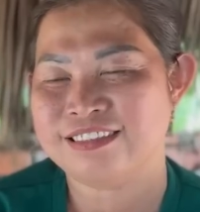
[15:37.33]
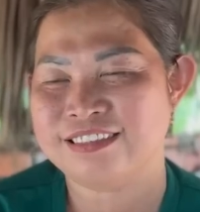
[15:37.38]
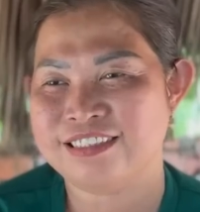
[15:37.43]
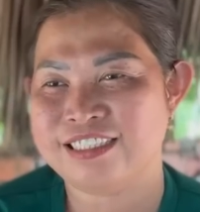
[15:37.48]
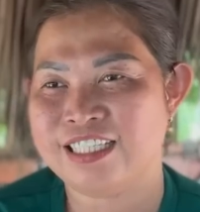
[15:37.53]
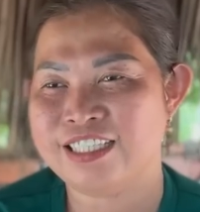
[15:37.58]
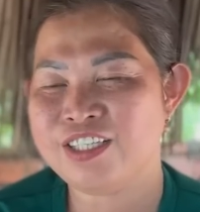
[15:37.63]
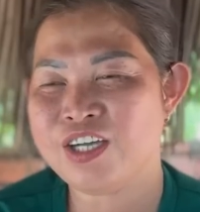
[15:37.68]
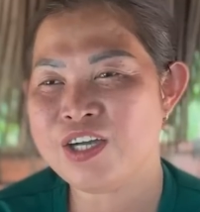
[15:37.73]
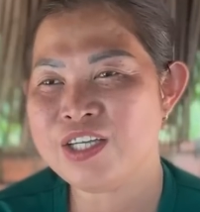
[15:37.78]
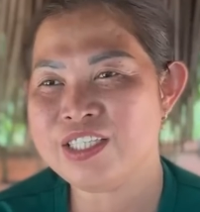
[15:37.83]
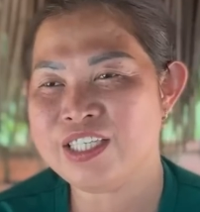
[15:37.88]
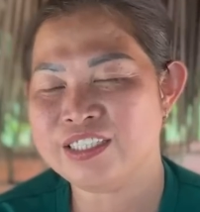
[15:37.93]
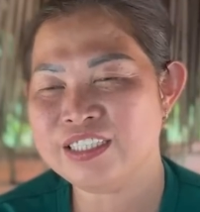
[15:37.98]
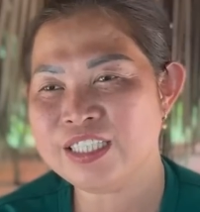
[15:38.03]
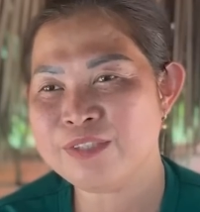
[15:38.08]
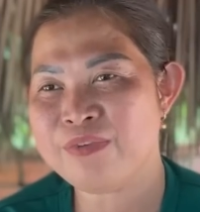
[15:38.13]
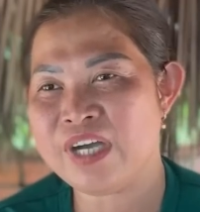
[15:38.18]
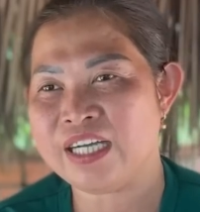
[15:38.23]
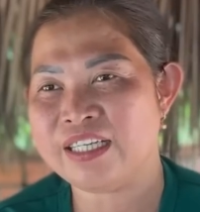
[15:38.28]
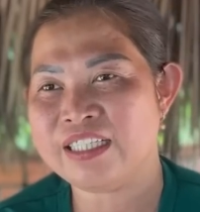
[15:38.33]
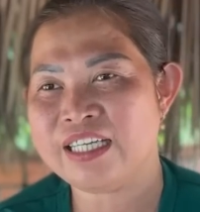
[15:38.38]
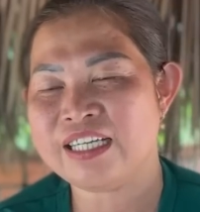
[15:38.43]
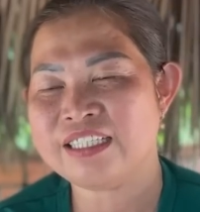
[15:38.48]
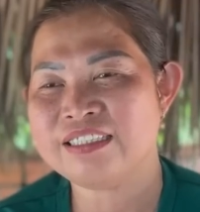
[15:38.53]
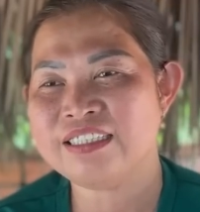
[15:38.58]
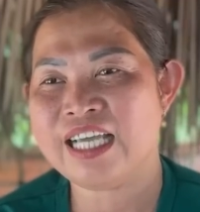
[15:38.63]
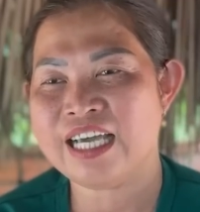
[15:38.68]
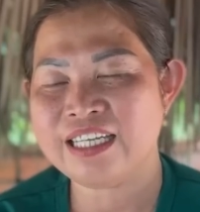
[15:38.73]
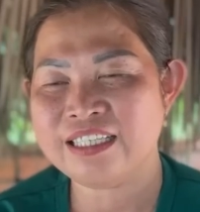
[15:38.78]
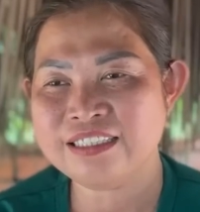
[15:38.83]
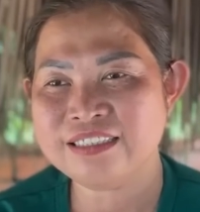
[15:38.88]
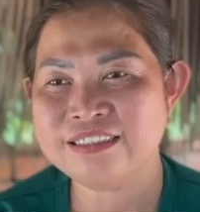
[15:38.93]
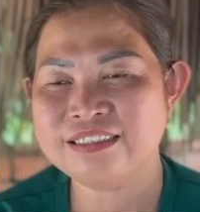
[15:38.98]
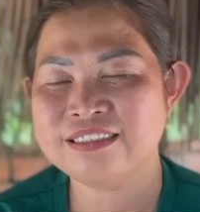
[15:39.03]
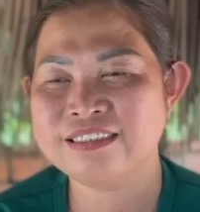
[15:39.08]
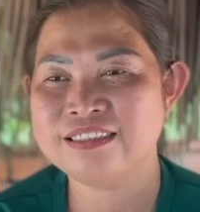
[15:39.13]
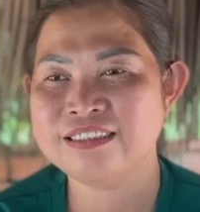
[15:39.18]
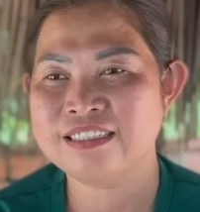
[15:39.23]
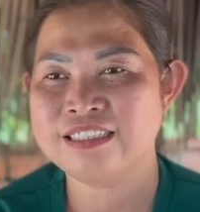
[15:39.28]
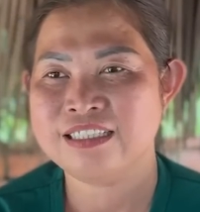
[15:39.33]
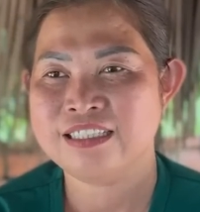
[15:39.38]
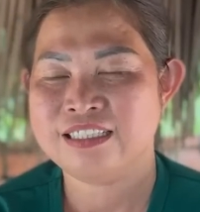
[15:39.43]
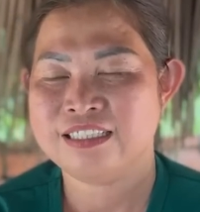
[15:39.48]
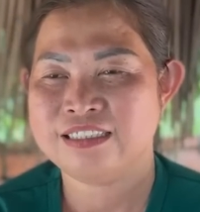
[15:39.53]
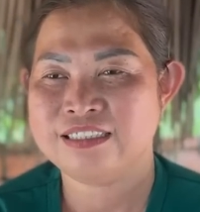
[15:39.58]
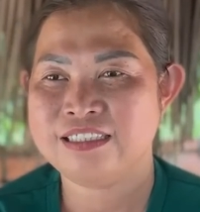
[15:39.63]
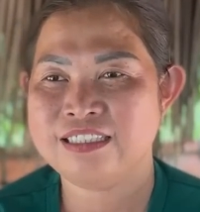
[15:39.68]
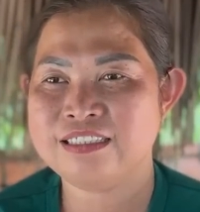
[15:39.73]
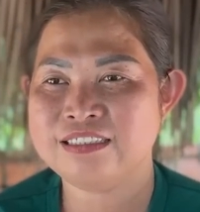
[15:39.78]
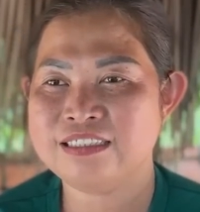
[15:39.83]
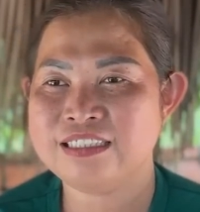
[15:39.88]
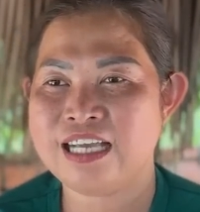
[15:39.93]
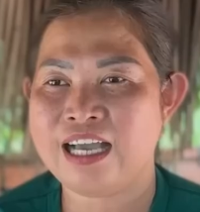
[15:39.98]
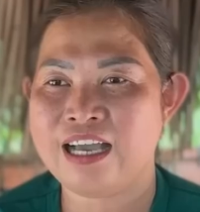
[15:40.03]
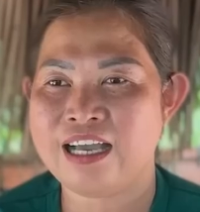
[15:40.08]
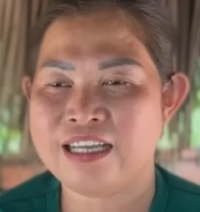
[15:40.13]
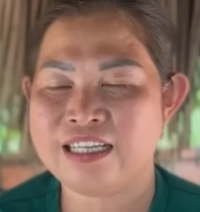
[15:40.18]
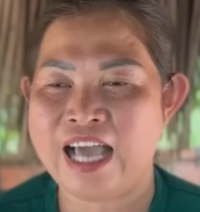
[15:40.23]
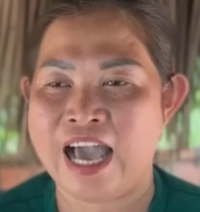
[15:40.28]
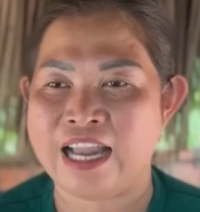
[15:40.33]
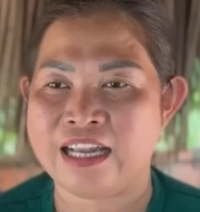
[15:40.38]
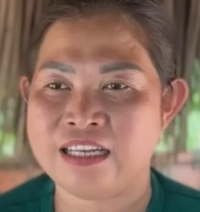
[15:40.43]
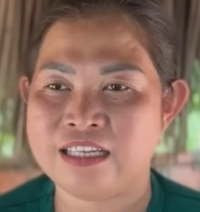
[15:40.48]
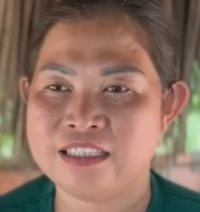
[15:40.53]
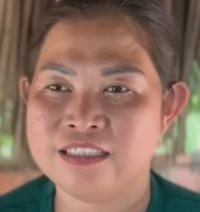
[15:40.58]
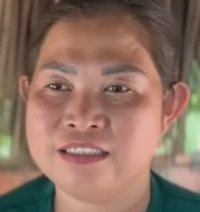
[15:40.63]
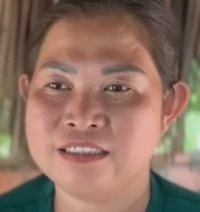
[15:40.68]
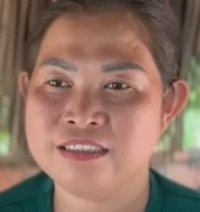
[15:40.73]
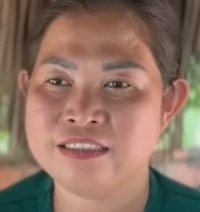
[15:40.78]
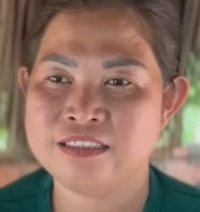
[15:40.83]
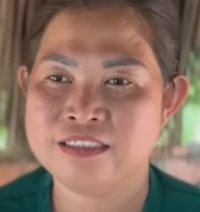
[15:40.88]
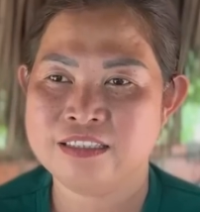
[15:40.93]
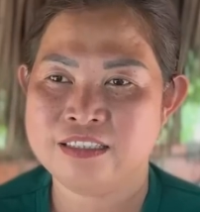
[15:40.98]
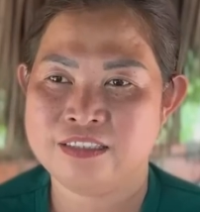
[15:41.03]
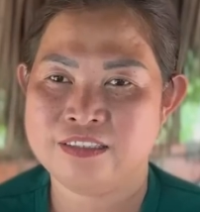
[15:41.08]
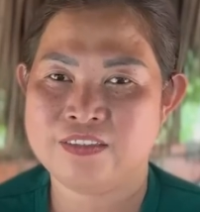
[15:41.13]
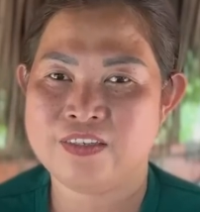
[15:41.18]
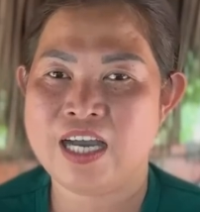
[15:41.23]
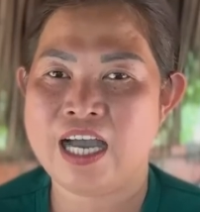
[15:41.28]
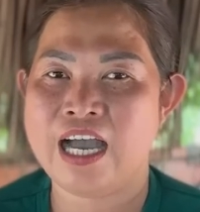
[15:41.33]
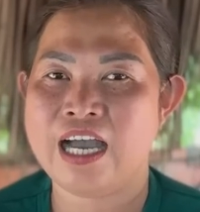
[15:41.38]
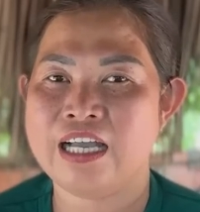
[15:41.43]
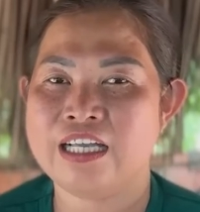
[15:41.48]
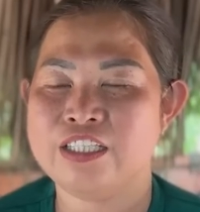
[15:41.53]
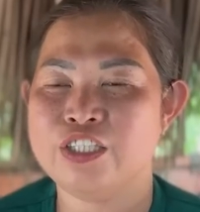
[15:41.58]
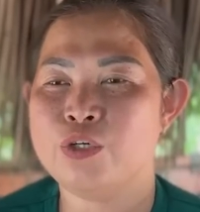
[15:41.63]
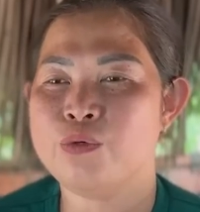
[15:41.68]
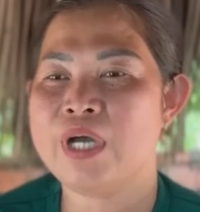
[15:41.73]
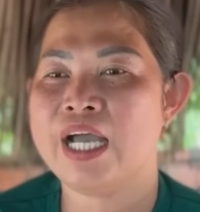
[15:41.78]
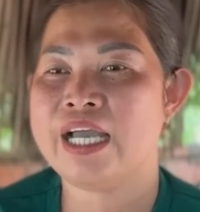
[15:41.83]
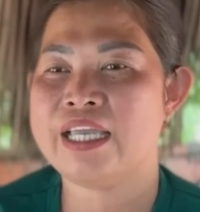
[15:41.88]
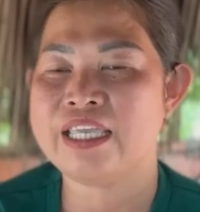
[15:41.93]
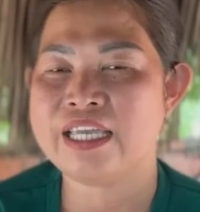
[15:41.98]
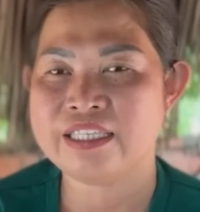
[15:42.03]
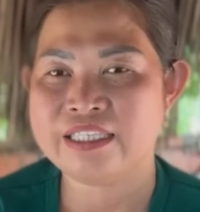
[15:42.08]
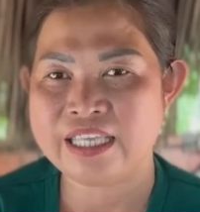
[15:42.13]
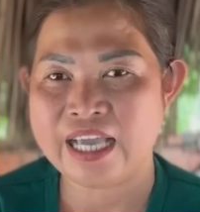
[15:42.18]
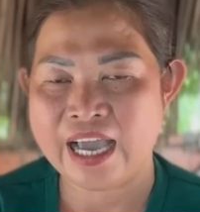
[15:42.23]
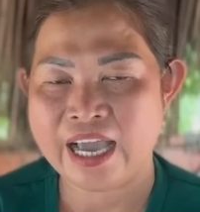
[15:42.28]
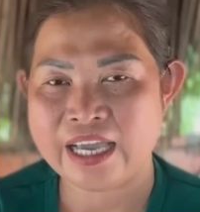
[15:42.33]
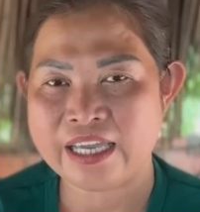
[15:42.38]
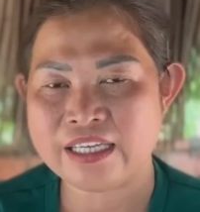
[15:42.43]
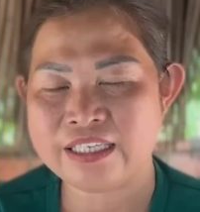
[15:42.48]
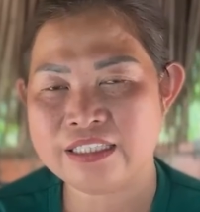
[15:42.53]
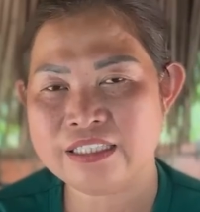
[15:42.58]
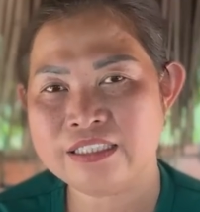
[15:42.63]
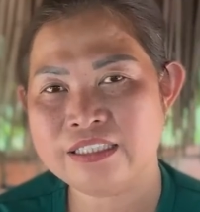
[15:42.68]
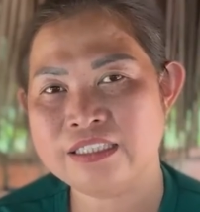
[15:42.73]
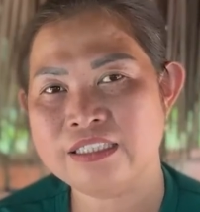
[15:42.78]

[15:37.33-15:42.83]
chỉ có những cái phần căn chánh như tha thành và chú hai gia trai